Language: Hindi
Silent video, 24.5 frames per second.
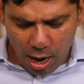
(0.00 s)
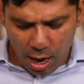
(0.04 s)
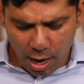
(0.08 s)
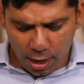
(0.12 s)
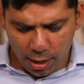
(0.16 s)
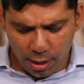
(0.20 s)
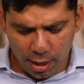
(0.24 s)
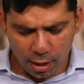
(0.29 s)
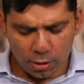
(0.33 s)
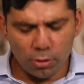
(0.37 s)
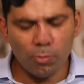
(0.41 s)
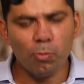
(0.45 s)

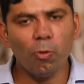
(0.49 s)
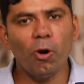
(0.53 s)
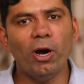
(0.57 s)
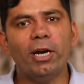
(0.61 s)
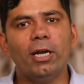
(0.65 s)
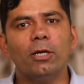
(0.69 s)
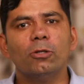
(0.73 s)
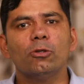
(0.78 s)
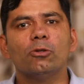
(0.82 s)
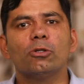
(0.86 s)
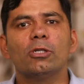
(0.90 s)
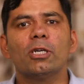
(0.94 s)
अगला जो
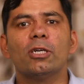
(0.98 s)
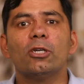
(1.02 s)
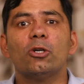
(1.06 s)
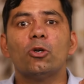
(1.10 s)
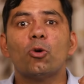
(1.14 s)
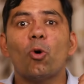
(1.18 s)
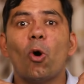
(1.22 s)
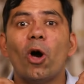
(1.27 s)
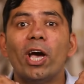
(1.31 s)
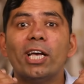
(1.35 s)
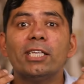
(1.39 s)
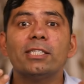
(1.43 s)
पॉइंट है जो सिर्फ
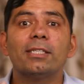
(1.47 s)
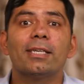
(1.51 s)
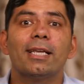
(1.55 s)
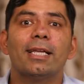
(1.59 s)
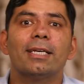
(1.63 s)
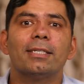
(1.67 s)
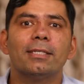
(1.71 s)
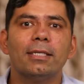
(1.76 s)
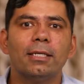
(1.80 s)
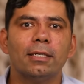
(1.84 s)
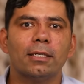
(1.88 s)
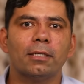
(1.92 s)
टॉय
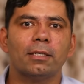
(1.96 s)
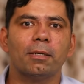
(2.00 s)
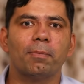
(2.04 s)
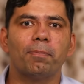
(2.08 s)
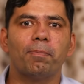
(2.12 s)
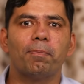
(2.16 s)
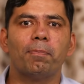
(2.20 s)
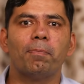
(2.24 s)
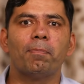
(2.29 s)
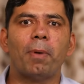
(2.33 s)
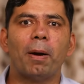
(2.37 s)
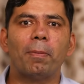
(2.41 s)
सिलेक्शन है जैसे
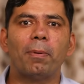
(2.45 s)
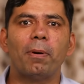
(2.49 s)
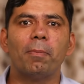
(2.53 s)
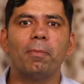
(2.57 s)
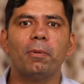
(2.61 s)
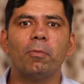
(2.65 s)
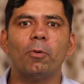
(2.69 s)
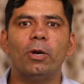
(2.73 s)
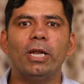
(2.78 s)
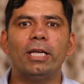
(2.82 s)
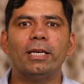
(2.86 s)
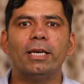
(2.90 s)
पापा
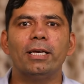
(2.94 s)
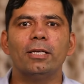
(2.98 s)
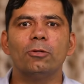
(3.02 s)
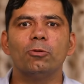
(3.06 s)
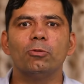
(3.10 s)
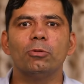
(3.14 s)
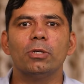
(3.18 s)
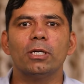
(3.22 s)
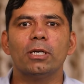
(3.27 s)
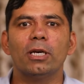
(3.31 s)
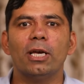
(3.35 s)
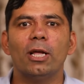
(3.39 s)
मम्मी बोलेंगे कि
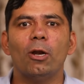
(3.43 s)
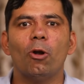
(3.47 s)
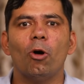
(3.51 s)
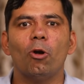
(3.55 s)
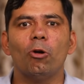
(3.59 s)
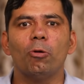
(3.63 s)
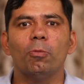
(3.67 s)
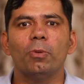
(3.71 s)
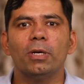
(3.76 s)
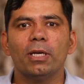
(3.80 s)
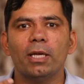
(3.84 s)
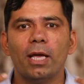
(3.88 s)
तुझे
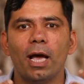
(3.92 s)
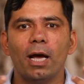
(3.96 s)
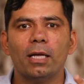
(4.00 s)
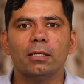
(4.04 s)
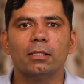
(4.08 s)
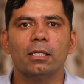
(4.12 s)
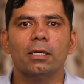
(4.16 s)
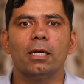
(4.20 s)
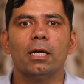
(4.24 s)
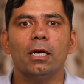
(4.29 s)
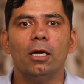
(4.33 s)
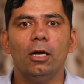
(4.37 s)
खिलौनों में क्या
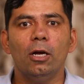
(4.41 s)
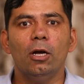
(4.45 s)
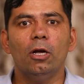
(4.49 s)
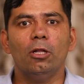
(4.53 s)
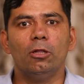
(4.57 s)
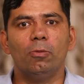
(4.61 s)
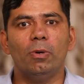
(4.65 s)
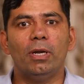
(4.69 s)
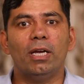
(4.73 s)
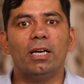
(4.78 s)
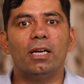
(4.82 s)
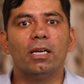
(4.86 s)
चाहिए
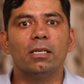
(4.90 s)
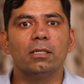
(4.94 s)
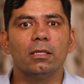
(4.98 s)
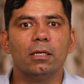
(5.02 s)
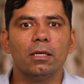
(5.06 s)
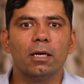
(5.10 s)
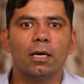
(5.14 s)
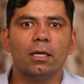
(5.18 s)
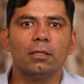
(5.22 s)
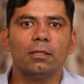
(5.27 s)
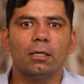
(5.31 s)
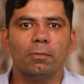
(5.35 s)
तो बोले
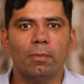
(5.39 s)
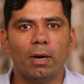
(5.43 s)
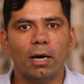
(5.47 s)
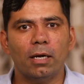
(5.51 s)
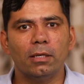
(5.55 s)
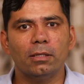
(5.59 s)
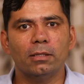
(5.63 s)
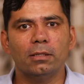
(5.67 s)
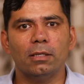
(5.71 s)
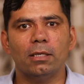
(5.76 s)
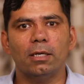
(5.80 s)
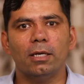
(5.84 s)
किचन का
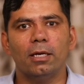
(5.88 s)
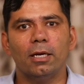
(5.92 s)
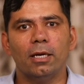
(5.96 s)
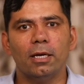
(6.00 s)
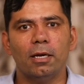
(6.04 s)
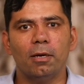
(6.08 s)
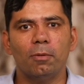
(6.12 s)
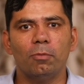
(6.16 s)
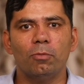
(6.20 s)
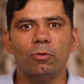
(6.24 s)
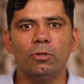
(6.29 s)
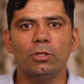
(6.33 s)
सामान
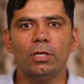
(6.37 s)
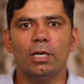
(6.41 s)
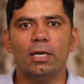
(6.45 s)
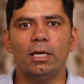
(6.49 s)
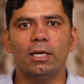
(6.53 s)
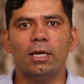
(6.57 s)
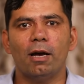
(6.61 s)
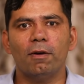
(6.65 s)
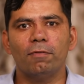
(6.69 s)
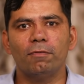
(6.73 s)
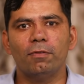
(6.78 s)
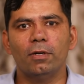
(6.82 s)
चाहिए
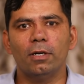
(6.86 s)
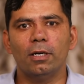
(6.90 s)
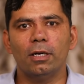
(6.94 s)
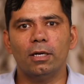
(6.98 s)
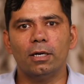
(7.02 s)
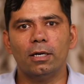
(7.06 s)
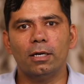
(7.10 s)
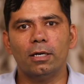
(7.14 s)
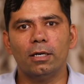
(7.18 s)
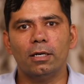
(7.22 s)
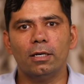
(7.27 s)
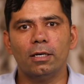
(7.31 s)
मुझे या
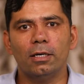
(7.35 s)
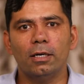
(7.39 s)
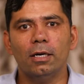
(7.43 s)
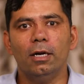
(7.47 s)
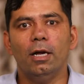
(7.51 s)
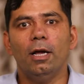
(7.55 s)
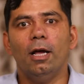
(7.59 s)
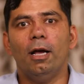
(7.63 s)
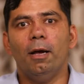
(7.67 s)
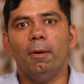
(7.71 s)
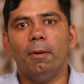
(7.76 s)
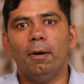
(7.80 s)
फिर
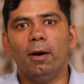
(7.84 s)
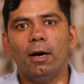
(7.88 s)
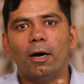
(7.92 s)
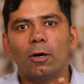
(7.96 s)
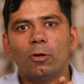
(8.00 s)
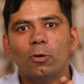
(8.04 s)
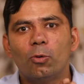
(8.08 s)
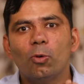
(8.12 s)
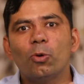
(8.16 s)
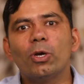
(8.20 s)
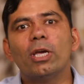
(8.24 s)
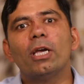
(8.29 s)

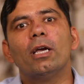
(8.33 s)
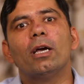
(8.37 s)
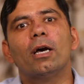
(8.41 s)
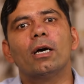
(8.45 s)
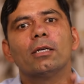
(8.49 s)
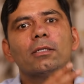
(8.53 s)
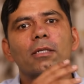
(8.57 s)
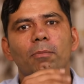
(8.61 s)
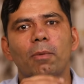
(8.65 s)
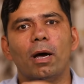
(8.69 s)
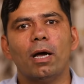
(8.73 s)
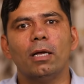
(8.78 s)
कुकिंग
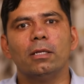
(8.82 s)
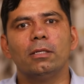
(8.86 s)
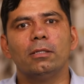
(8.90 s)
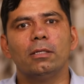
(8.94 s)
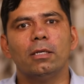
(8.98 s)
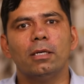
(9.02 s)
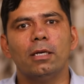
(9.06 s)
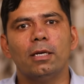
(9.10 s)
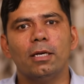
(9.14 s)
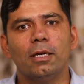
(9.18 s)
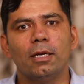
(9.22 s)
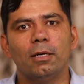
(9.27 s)
का सामान
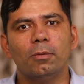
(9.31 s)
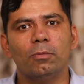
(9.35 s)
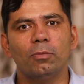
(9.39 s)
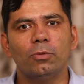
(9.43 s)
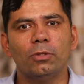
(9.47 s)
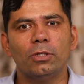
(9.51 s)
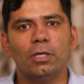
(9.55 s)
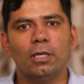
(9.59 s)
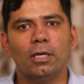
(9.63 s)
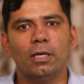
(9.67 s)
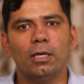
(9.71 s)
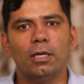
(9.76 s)
चाहिए
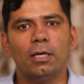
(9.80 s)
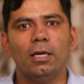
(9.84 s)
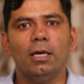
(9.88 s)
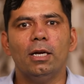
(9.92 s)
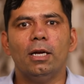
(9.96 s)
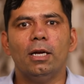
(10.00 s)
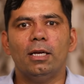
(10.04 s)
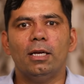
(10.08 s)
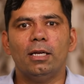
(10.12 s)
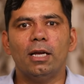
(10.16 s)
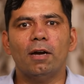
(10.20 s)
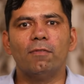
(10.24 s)
मुझे
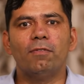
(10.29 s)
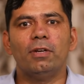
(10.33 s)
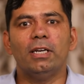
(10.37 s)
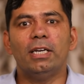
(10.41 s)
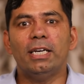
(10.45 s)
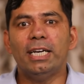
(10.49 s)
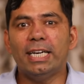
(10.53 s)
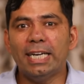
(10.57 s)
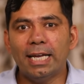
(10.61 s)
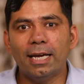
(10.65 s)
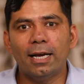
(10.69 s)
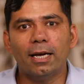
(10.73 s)
या फिर
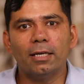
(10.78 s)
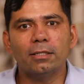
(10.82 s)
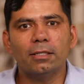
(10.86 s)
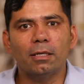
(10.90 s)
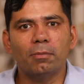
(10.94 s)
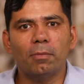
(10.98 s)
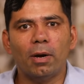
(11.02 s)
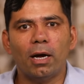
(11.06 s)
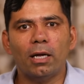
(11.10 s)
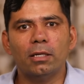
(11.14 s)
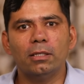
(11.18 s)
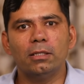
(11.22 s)
निटिंग का
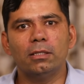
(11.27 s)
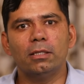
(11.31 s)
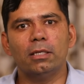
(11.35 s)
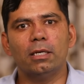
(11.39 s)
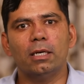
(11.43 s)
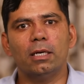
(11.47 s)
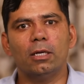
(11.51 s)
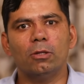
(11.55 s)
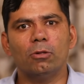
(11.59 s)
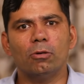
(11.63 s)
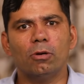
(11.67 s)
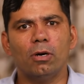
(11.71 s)
सामान
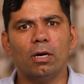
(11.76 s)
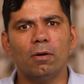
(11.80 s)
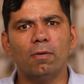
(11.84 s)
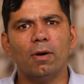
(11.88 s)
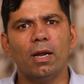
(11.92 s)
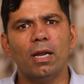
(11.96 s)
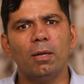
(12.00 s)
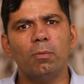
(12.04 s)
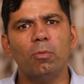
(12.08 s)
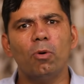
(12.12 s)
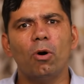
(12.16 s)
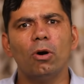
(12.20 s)
चाहिए तो घर
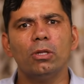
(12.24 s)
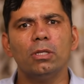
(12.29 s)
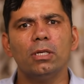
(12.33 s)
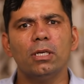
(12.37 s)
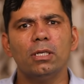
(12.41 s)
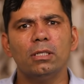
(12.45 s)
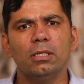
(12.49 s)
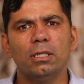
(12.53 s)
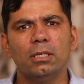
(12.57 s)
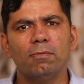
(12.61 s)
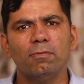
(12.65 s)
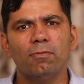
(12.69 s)
वाले बहुत
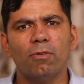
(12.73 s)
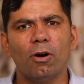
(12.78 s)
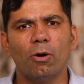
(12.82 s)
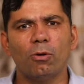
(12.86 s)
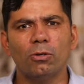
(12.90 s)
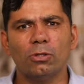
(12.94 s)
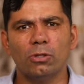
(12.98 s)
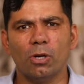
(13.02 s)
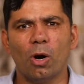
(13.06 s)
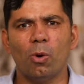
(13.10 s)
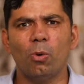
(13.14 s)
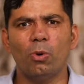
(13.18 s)
ही अजीब
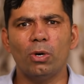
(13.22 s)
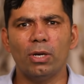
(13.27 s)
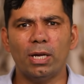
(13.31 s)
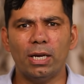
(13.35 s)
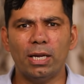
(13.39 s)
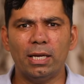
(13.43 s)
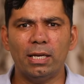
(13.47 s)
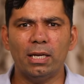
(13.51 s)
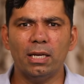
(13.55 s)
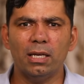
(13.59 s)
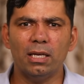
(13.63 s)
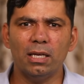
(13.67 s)
साउंड
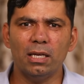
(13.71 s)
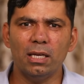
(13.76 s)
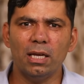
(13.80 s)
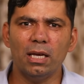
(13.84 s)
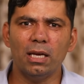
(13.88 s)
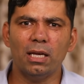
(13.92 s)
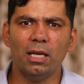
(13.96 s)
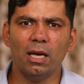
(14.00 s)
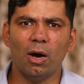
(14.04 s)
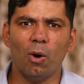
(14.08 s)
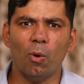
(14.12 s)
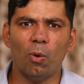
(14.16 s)
करेंगे कि
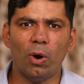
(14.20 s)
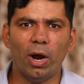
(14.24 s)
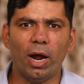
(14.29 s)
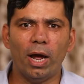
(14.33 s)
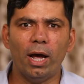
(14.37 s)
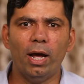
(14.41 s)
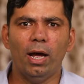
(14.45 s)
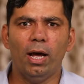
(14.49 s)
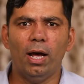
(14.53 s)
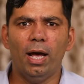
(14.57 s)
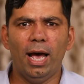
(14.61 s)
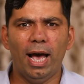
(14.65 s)
ये क्या हो रहा
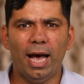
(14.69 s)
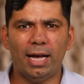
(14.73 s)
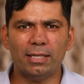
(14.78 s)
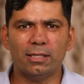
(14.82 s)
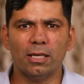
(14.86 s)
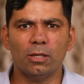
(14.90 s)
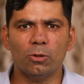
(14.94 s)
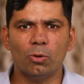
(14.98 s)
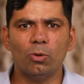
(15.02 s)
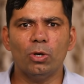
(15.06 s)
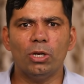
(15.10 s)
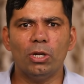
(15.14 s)
है
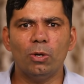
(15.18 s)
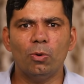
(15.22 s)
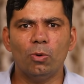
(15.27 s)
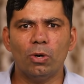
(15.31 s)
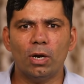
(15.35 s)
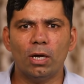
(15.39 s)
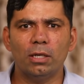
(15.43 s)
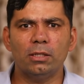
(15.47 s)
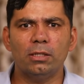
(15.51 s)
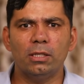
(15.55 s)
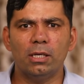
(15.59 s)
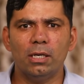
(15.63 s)
ऐसा तो नहीं
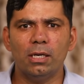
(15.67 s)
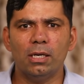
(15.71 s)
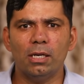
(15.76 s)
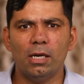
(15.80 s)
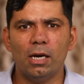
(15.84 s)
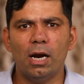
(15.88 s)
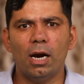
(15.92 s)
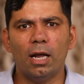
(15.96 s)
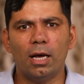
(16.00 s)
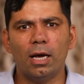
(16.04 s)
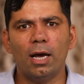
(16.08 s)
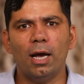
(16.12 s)
होना
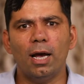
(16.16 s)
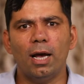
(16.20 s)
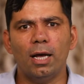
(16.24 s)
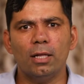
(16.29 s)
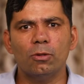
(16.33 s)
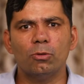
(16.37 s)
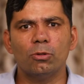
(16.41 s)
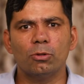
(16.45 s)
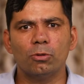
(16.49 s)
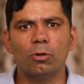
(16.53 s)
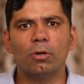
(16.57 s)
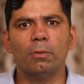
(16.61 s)
चाहिए लड़का
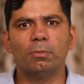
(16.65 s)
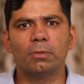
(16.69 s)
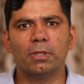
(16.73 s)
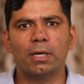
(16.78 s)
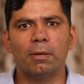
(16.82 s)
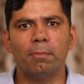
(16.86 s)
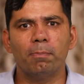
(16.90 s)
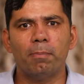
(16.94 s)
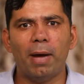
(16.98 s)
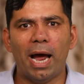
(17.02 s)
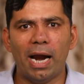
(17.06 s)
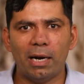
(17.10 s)
है तो इसको कम
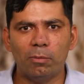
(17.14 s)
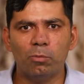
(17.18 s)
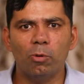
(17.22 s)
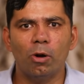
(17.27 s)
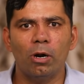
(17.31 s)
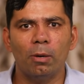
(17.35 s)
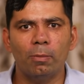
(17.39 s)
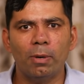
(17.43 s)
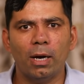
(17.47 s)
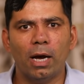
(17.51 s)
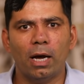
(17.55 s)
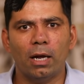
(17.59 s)
से कम बैट
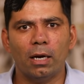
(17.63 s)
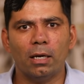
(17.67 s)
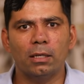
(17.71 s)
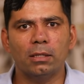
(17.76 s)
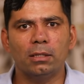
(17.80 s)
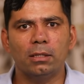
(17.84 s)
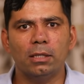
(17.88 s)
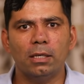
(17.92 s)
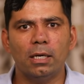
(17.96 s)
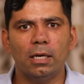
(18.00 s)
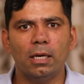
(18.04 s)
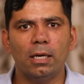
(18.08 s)
बॉल
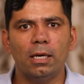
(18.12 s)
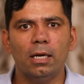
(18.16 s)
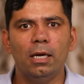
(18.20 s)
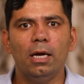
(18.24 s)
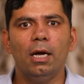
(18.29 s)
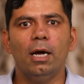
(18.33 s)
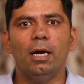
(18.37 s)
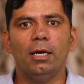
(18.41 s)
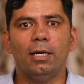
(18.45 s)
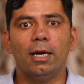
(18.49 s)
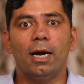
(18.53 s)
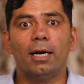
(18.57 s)
मंगाना चाहिए
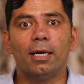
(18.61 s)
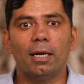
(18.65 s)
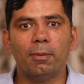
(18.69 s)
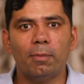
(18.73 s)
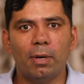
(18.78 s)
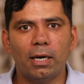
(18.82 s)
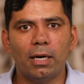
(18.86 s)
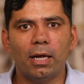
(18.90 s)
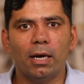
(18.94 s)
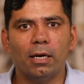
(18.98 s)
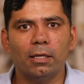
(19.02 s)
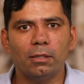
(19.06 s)
या
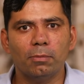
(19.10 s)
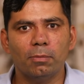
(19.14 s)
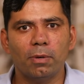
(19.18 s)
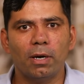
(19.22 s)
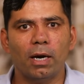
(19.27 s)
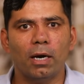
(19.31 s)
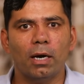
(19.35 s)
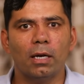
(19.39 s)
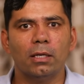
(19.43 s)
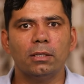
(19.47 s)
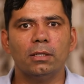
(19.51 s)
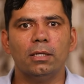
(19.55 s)
टेबल टेनिस
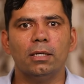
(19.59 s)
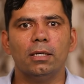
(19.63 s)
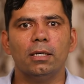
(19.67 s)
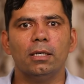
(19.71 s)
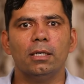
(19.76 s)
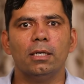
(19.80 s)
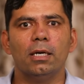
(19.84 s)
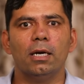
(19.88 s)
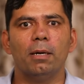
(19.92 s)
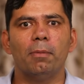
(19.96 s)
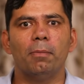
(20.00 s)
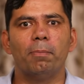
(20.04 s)
मंगाना
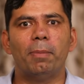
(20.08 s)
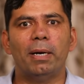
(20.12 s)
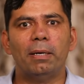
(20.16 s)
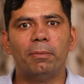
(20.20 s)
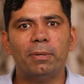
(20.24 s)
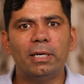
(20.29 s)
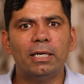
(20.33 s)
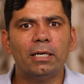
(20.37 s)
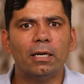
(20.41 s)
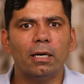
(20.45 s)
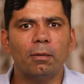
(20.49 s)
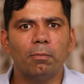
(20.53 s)
चाहिए या
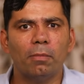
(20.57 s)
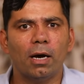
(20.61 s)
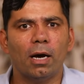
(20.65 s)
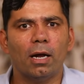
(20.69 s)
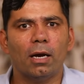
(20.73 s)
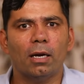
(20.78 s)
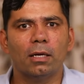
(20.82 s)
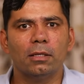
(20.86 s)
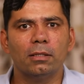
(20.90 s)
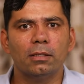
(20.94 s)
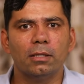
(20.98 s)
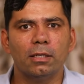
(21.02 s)
बैडमिंटन
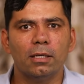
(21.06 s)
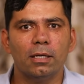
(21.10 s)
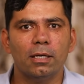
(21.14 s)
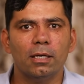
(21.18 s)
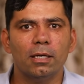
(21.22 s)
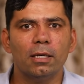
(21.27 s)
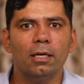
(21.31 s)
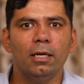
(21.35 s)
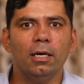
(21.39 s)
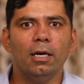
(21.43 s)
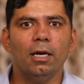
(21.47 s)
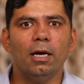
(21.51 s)
मंगाना
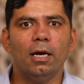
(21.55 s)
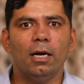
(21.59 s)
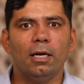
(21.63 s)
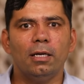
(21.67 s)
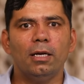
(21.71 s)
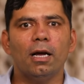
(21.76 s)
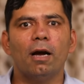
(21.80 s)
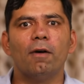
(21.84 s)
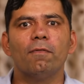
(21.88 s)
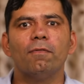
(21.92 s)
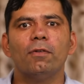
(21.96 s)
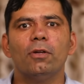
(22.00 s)
चाहिए
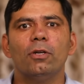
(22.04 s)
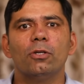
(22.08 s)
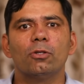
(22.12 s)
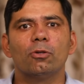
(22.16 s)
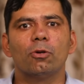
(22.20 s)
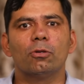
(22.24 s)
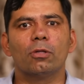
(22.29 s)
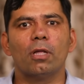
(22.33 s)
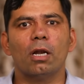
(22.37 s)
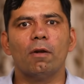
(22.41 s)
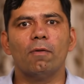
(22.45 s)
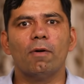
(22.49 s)
या फिर
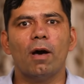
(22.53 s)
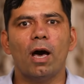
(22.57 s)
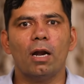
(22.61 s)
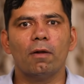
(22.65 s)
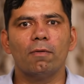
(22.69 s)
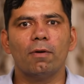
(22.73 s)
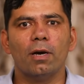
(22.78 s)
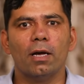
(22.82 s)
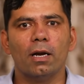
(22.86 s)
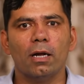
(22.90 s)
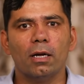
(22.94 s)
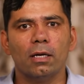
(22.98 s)
इसको
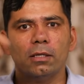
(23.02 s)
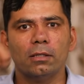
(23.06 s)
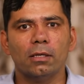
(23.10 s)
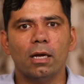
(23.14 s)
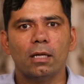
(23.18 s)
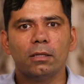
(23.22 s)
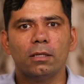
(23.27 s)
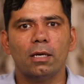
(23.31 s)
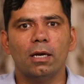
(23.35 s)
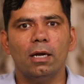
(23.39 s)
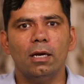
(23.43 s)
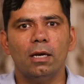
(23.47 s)
तलवार वगैरह के
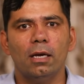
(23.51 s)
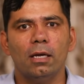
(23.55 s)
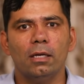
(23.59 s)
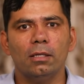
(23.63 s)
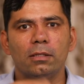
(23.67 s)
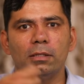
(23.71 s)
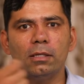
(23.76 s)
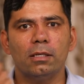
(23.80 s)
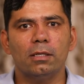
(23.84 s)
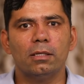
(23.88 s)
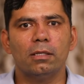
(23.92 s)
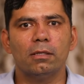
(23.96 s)
साथ
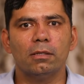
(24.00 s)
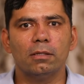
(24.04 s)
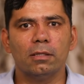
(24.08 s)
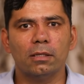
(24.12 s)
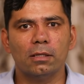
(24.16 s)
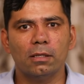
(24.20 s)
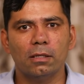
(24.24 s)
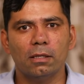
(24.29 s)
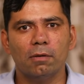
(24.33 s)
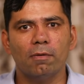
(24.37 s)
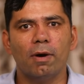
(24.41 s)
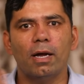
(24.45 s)
खेलना चाहिए
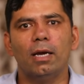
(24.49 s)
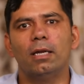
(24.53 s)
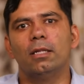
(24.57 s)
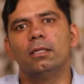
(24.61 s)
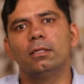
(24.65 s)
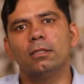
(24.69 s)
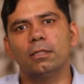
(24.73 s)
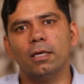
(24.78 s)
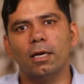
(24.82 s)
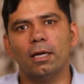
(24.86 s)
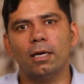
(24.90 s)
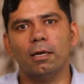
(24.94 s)
जैसे दिवाली
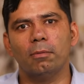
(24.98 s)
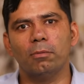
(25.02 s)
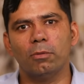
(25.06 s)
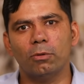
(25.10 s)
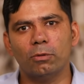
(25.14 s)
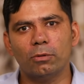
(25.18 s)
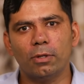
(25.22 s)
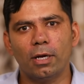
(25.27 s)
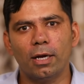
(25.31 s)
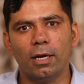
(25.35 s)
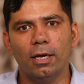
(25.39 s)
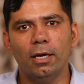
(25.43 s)
दशहरा में
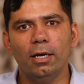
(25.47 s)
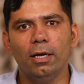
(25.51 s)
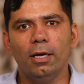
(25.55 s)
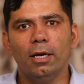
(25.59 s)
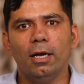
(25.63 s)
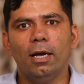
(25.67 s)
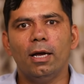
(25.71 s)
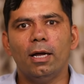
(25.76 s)
होता है